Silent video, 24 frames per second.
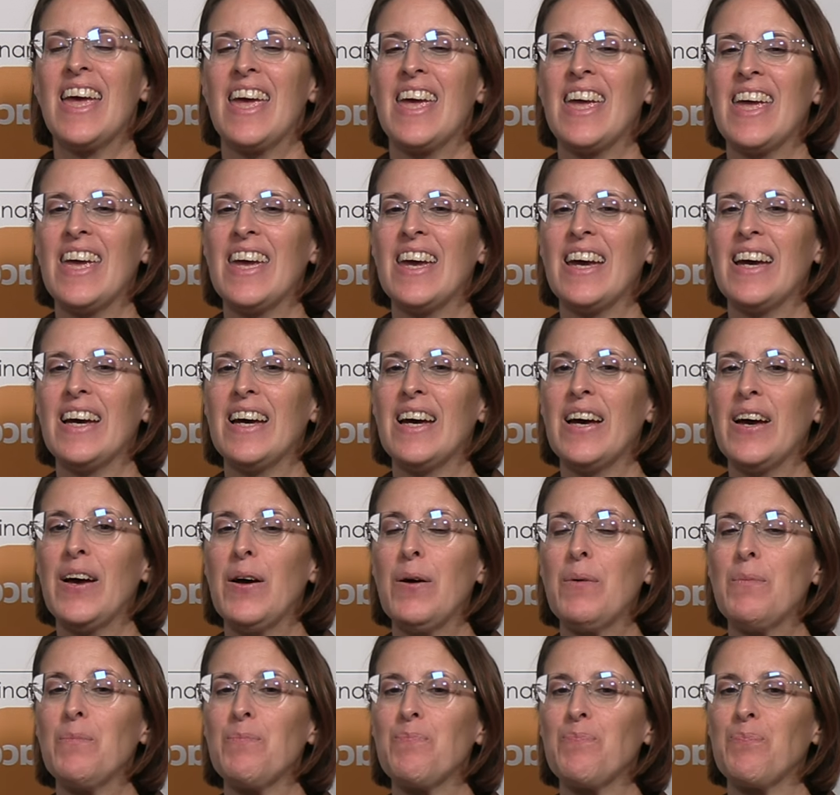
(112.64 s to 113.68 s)
E
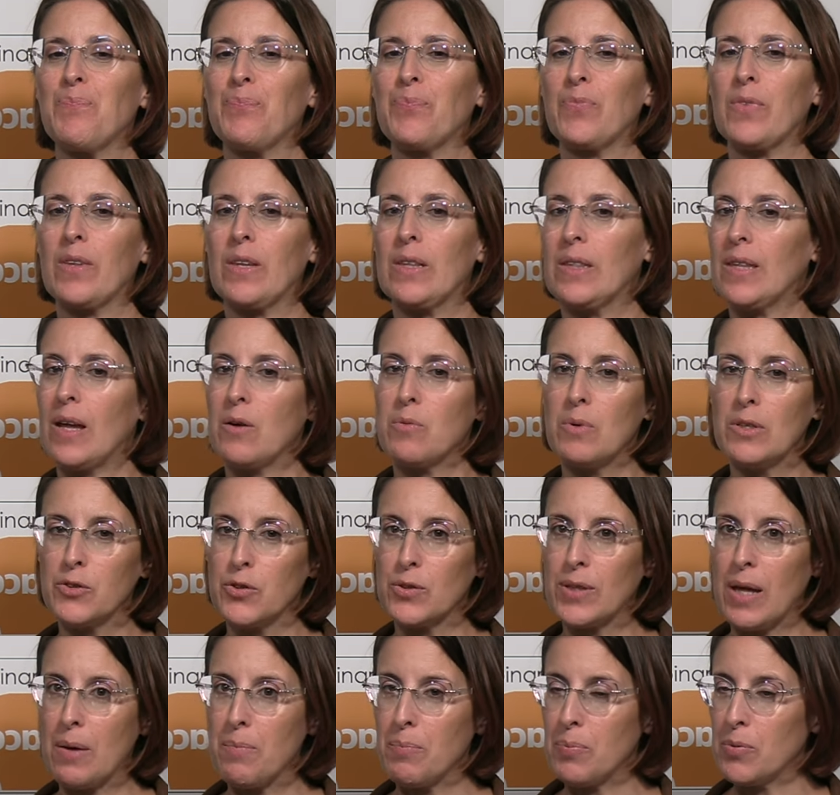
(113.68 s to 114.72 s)
ehm, da quanto
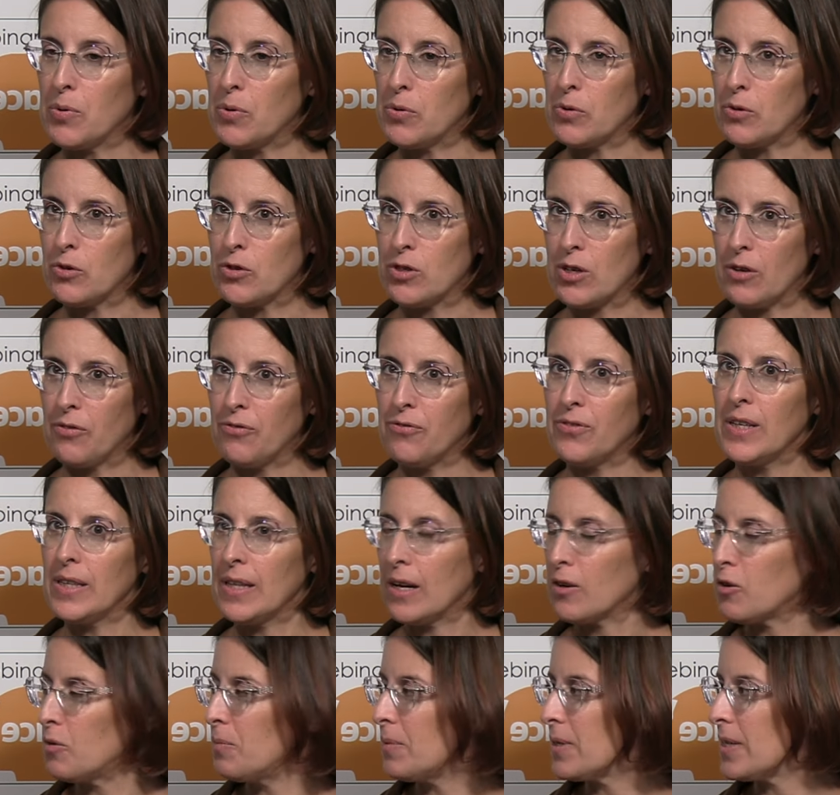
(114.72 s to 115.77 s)
tempo conosci Affida e
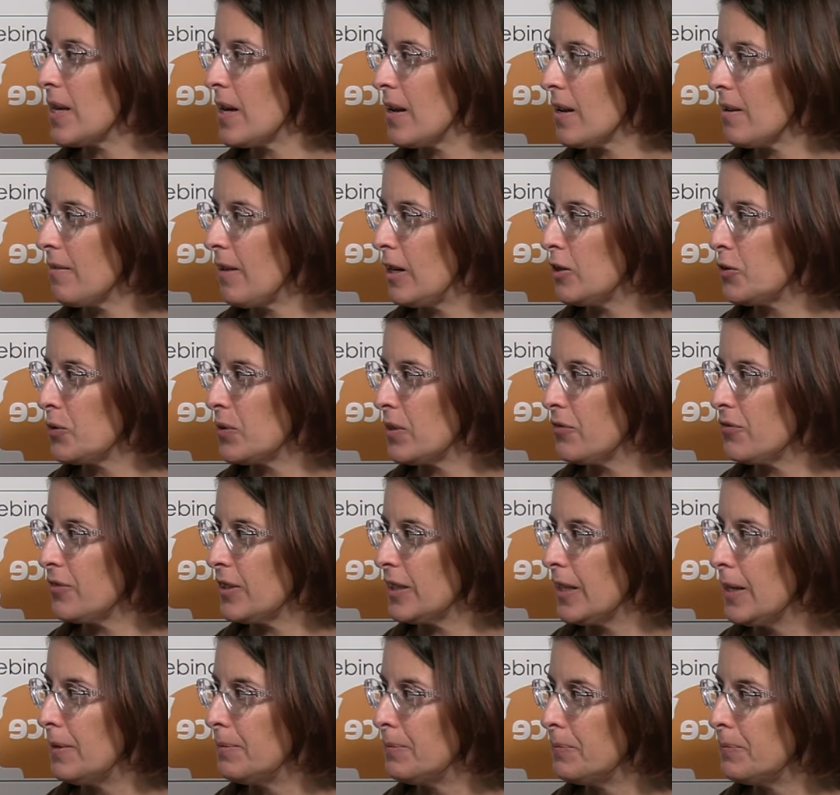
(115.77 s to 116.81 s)
come sei arrivato in Affida?